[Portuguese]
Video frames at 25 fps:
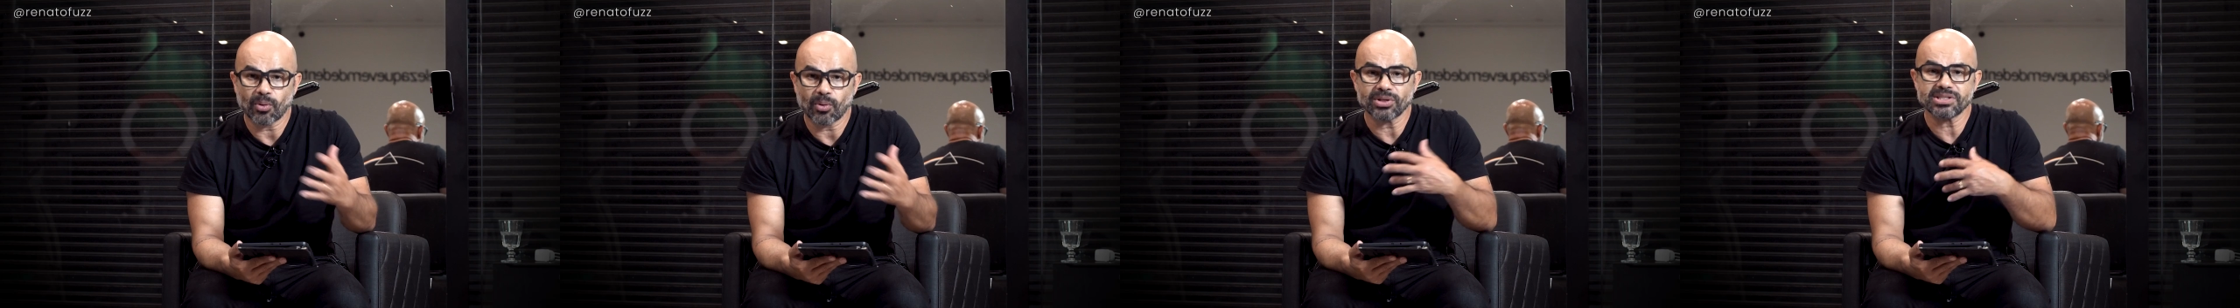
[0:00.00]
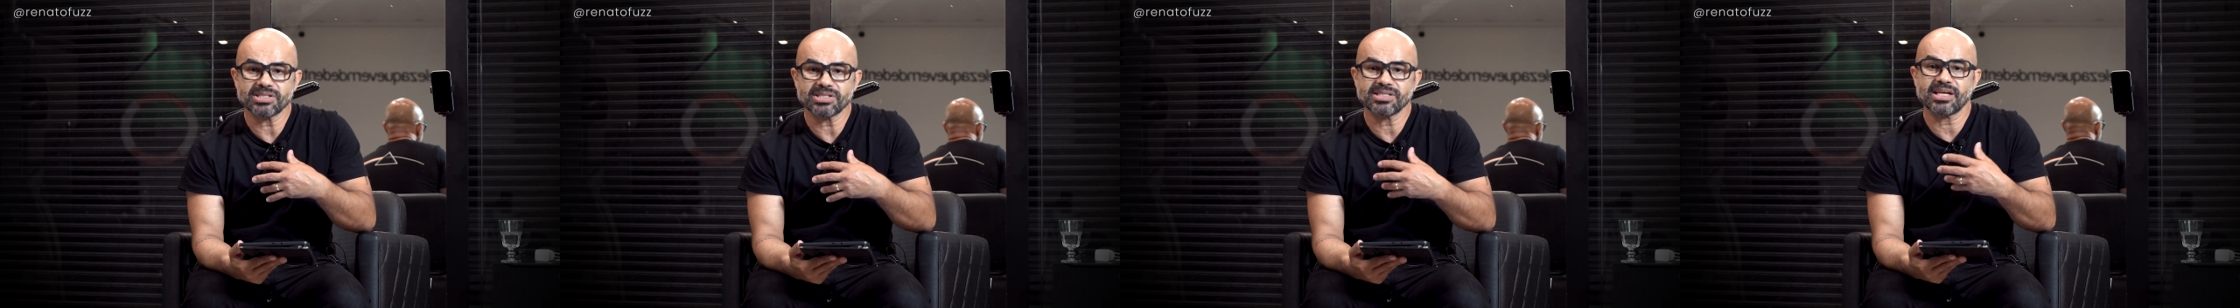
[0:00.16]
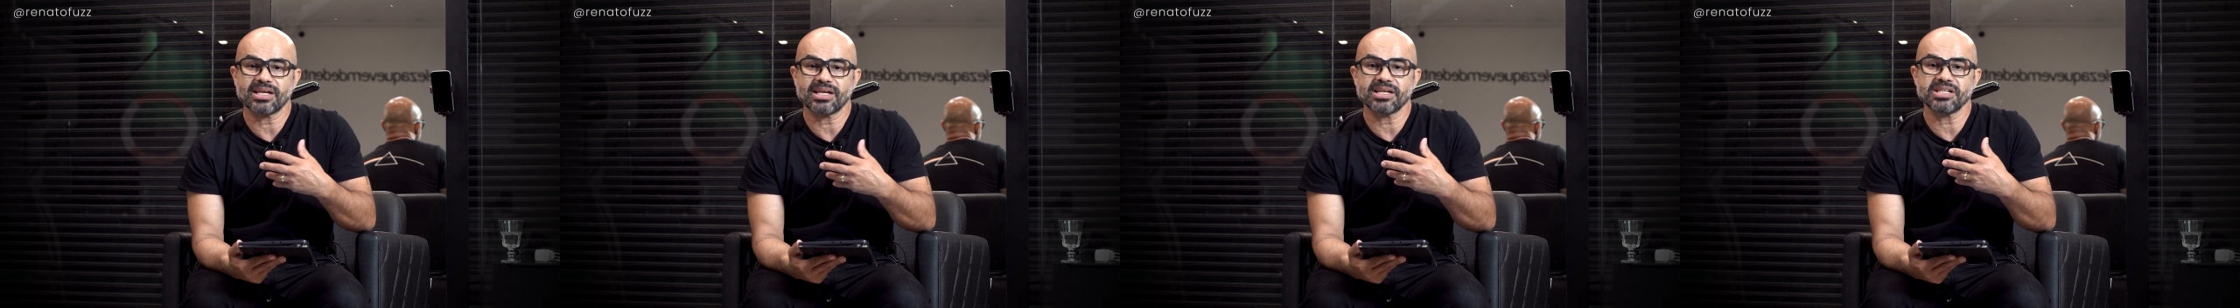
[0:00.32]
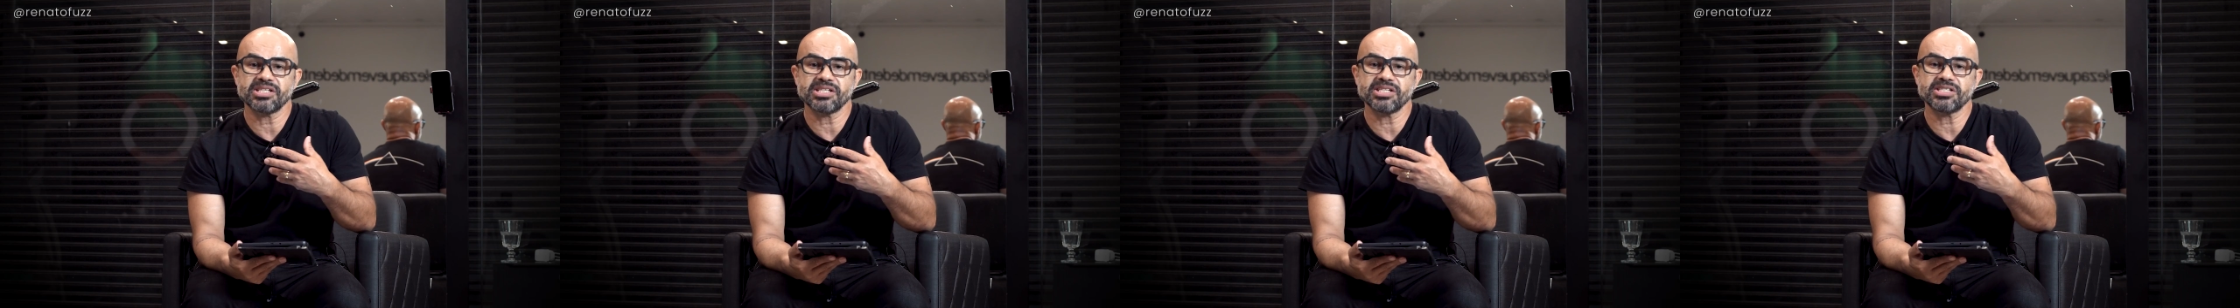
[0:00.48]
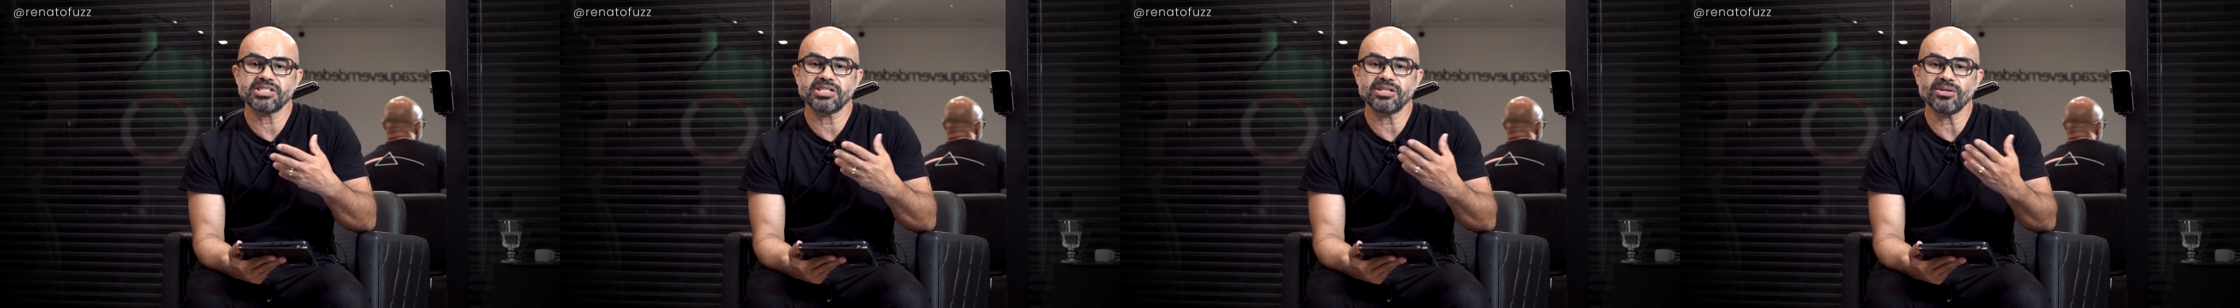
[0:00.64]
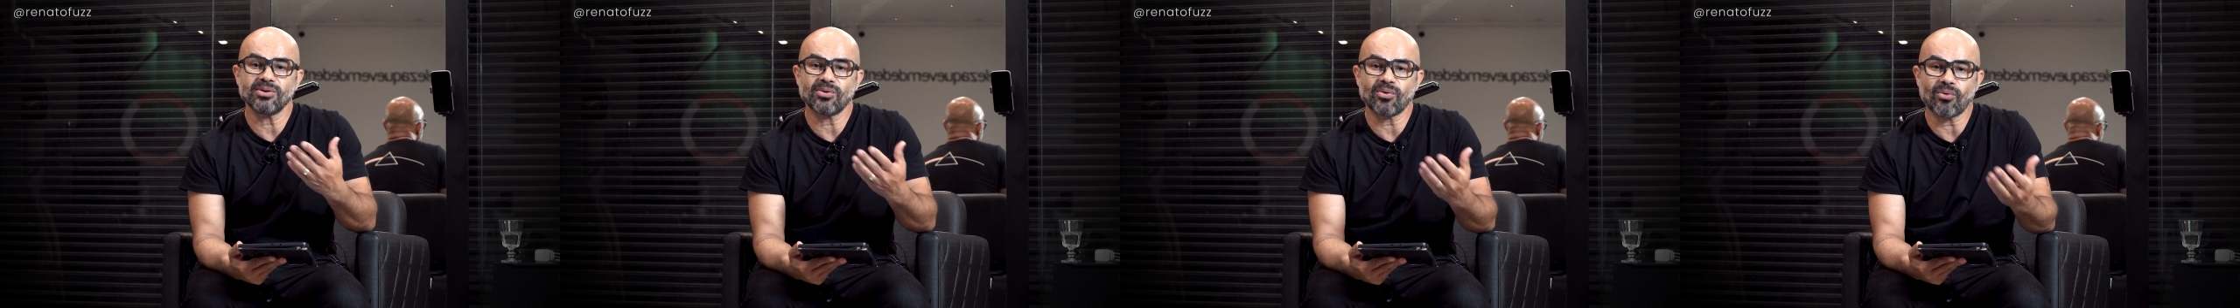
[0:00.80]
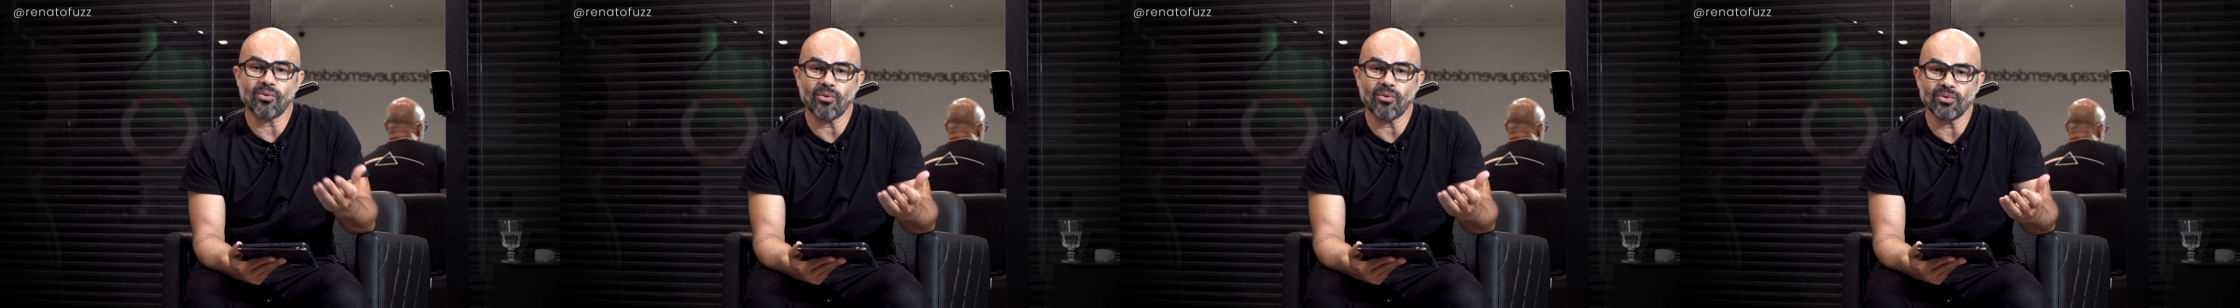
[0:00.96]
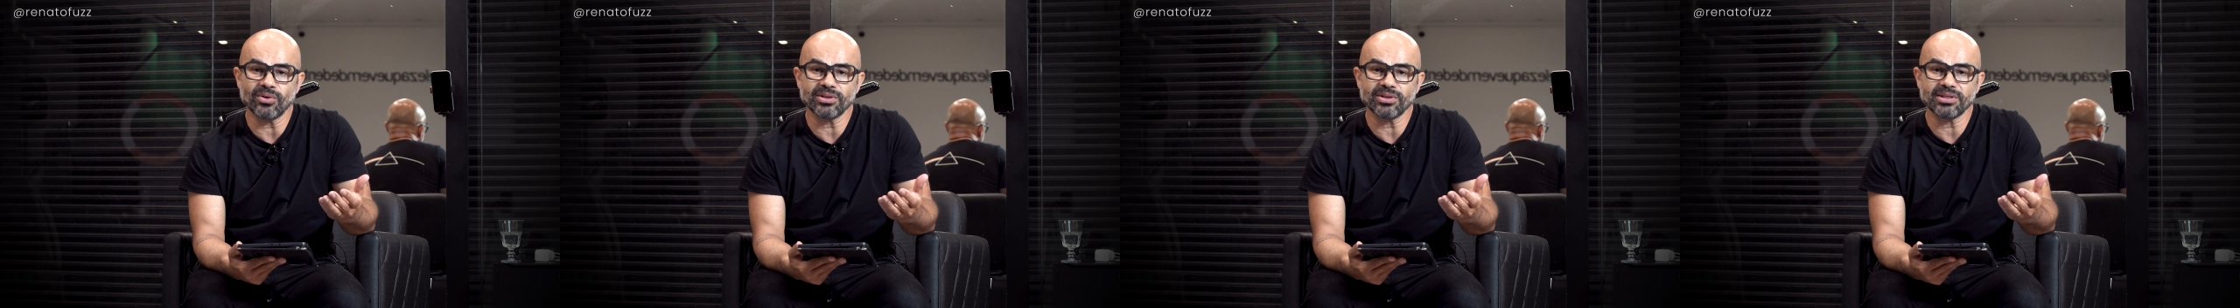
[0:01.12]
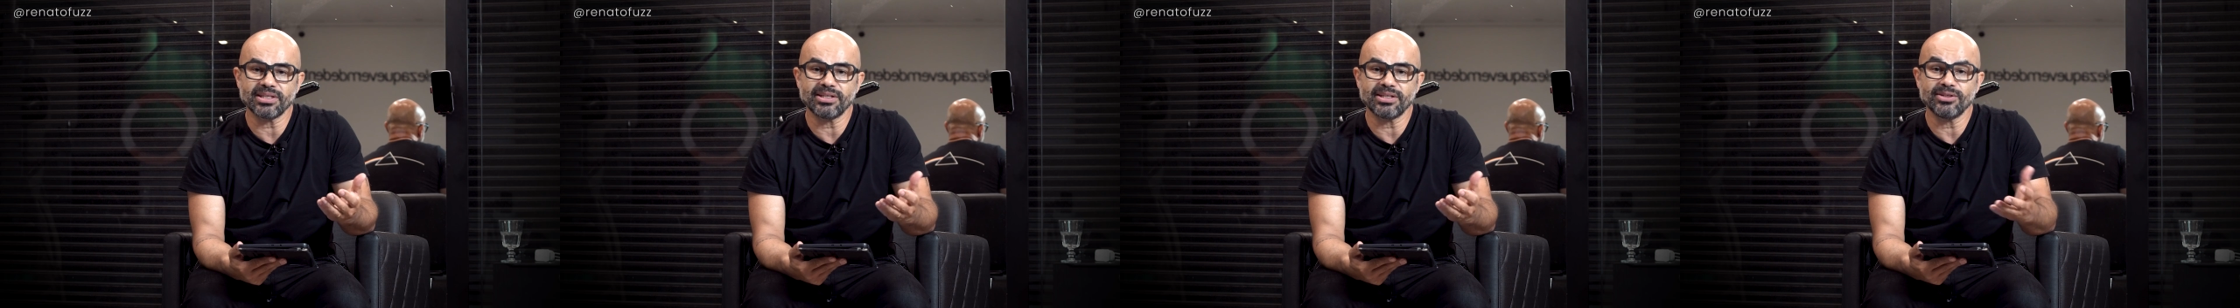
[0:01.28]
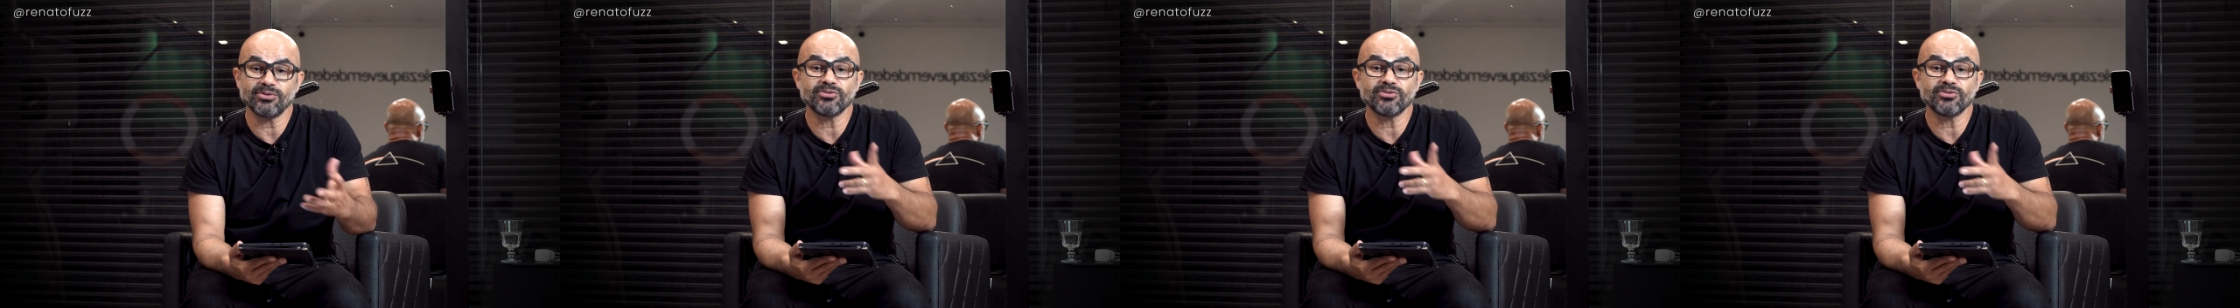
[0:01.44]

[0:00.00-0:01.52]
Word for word: pode ser que a gente encontre